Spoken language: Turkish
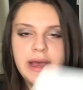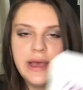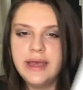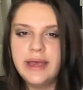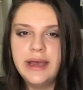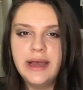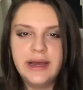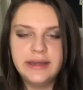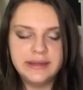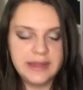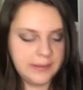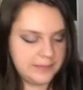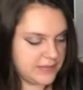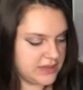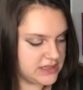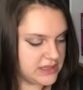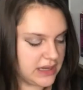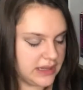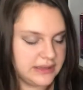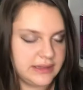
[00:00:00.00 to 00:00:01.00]
Ee, adam
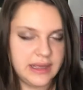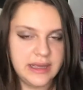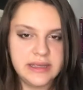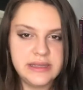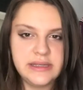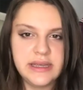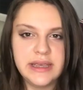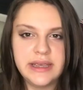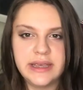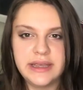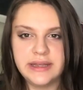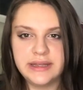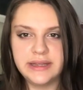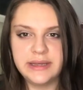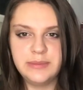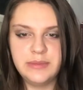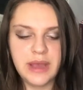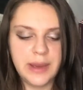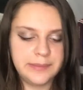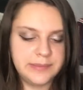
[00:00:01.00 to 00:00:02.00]
da zaten şey
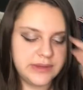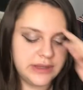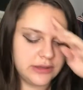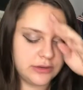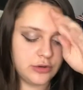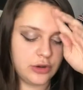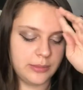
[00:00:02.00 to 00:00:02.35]
indirim yaptı.